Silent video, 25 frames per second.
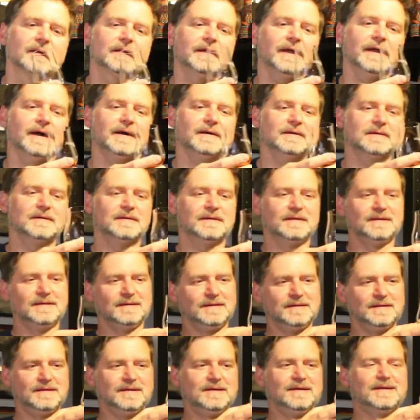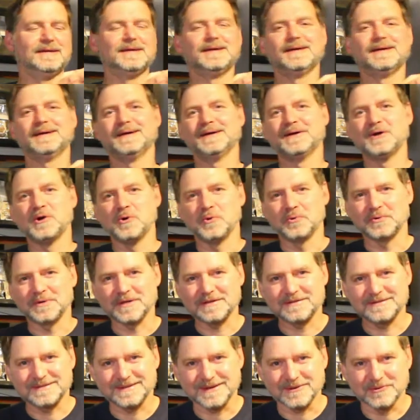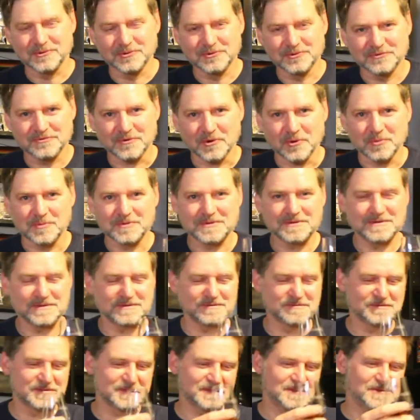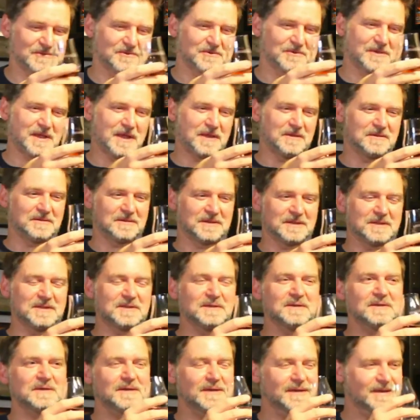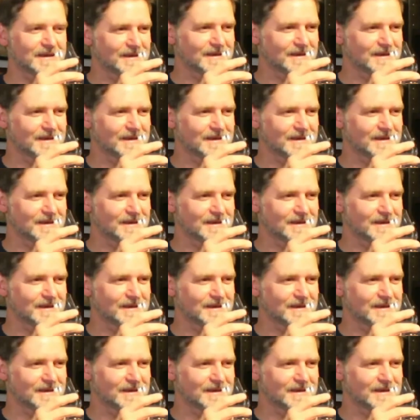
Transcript: Ja. Und das ist der Grund, warum ich diesen Whisky so gerne trinke.